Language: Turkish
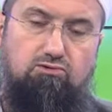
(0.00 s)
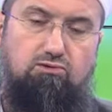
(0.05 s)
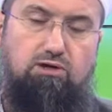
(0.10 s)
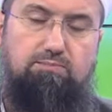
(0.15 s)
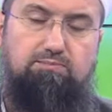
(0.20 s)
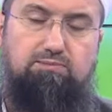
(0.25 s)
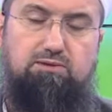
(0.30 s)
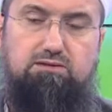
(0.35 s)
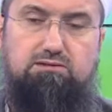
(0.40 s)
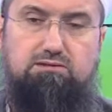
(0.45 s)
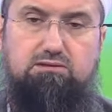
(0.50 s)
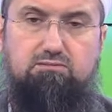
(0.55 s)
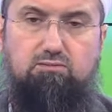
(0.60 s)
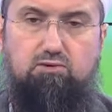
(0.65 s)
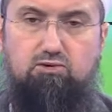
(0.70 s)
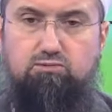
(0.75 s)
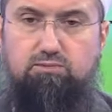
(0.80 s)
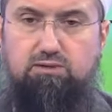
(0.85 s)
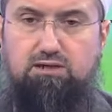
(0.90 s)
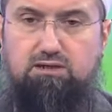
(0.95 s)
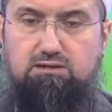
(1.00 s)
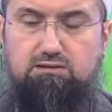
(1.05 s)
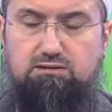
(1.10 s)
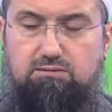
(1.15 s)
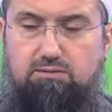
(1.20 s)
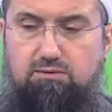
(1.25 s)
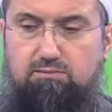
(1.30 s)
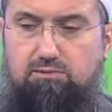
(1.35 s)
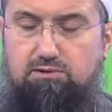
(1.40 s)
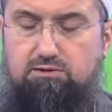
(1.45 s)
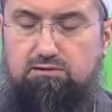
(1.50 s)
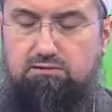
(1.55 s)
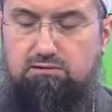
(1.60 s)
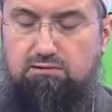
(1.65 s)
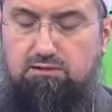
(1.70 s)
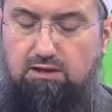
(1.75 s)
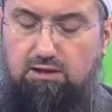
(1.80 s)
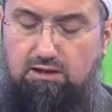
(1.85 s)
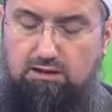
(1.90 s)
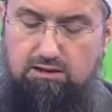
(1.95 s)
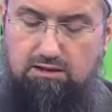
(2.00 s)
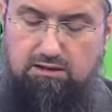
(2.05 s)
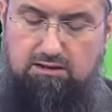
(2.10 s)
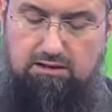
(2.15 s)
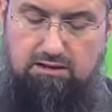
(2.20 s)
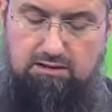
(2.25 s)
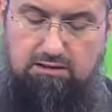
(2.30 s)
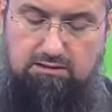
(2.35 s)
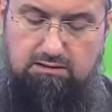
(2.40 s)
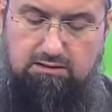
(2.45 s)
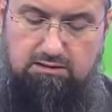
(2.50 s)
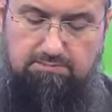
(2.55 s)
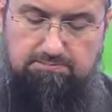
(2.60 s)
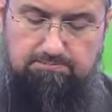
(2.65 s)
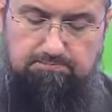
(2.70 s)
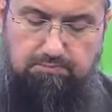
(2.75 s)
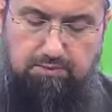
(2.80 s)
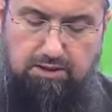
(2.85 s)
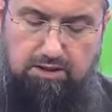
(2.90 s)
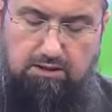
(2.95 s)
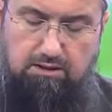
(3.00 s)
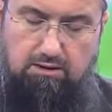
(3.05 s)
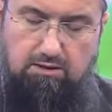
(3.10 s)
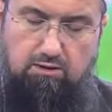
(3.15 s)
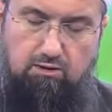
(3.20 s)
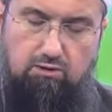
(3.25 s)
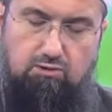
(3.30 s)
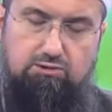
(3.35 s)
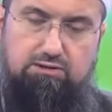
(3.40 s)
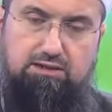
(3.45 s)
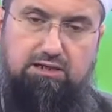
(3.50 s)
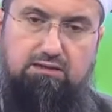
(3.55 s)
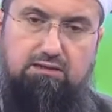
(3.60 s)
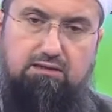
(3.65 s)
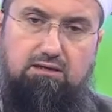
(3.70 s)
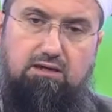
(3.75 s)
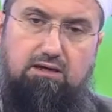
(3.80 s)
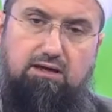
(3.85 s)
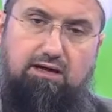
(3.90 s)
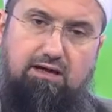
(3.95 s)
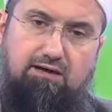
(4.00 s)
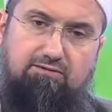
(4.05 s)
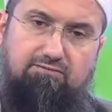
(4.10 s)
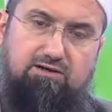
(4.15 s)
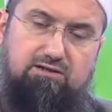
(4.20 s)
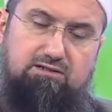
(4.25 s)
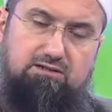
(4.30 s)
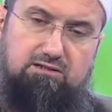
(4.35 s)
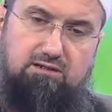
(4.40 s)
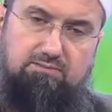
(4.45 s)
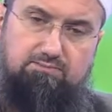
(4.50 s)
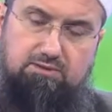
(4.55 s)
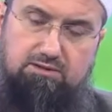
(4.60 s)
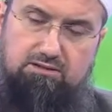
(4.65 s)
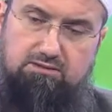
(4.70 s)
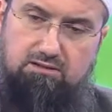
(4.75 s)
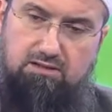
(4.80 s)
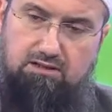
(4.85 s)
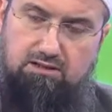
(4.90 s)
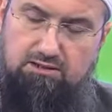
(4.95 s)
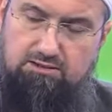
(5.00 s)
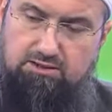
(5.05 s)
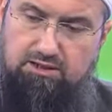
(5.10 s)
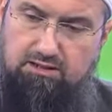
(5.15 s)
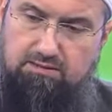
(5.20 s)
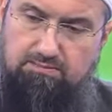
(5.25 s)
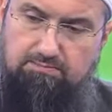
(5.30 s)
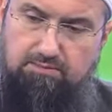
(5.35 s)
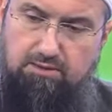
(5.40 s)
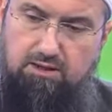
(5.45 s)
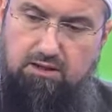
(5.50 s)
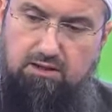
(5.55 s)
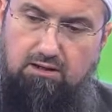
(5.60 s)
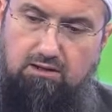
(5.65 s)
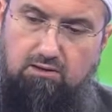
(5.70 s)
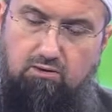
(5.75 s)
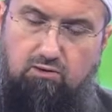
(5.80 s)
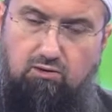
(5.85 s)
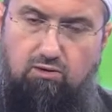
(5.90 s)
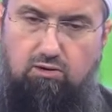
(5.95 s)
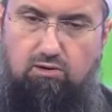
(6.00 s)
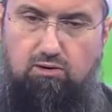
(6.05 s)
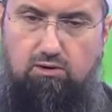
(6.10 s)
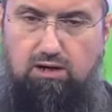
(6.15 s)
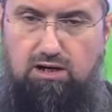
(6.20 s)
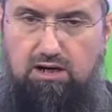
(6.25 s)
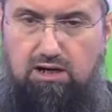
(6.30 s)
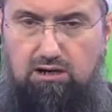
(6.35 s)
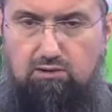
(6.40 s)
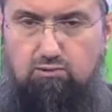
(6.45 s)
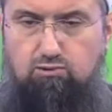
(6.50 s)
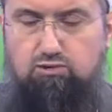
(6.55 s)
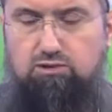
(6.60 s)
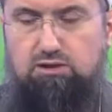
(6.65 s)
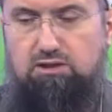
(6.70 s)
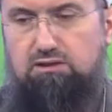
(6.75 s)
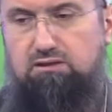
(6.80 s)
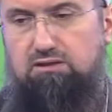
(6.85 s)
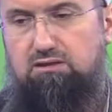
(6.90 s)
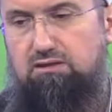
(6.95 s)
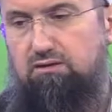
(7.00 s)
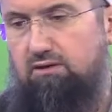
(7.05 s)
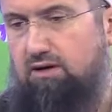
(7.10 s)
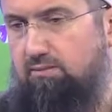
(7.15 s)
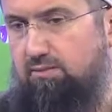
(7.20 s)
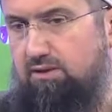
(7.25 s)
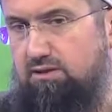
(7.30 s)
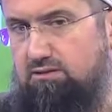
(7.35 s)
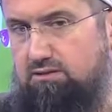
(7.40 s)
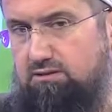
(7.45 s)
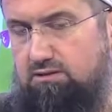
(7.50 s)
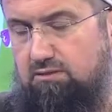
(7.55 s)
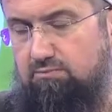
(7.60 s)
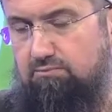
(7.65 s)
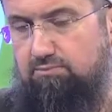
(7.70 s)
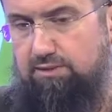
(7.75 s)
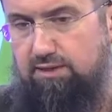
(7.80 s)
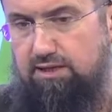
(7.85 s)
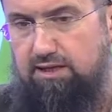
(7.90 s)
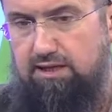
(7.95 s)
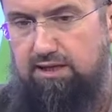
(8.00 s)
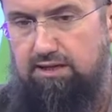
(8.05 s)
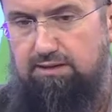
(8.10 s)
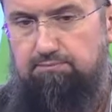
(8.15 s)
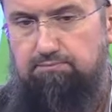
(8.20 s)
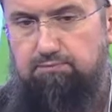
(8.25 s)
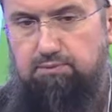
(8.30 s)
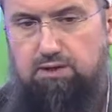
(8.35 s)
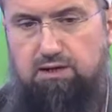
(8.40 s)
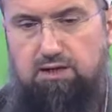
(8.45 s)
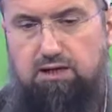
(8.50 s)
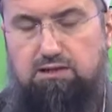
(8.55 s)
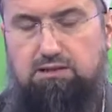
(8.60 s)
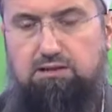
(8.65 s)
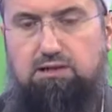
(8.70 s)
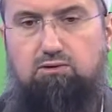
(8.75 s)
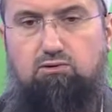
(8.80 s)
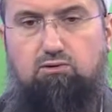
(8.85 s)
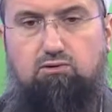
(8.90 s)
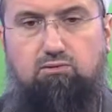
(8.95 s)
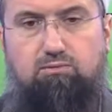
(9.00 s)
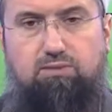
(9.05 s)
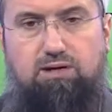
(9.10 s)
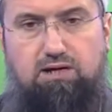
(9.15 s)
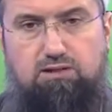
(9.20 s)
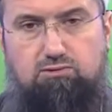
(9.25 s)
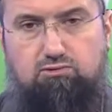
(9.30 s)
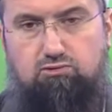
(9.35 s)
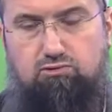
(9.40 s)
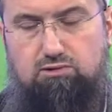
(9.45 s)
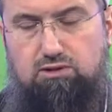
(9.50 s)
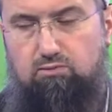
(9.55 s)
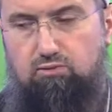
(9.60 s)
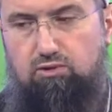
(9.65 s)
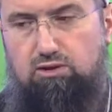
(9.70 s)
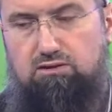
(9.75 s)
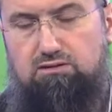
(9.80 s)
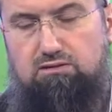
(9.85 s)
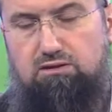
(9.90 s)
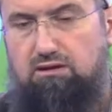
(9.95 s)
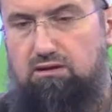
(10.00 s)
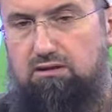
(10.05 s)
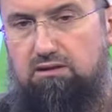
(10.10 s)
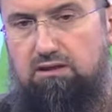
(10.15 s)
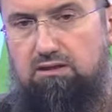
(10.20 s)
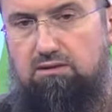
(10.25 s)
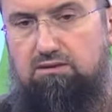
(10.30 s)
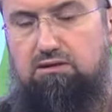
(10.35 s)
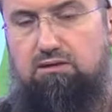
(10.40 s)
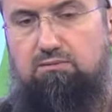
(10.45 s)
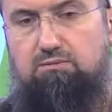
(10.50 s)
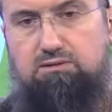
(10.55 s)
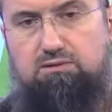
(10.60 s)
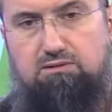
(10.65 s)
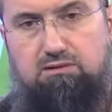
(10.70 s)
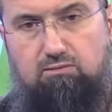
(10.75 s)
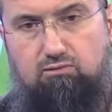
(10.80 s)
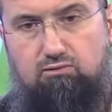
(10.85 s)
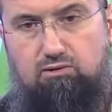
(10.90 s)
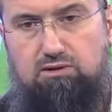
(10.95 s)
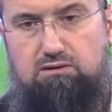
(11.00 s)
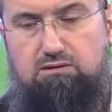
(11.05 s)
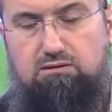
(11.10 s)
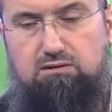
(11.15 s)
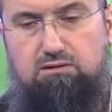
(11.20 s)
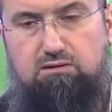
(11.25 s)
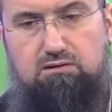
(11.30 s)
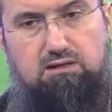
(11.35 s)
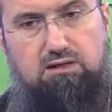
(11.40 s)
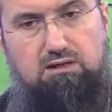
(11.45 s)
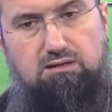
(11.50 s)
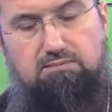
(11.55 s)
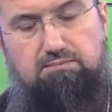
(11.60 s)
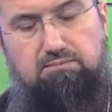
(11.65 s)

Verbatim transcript: abdestini bozmaya sebepli yeterlidir. O yüzden her vakit abdestini alacak. O hal üzerinde devam etse bile Allah onu mazur kabul ettiğinden, temiz kabul ettiğinden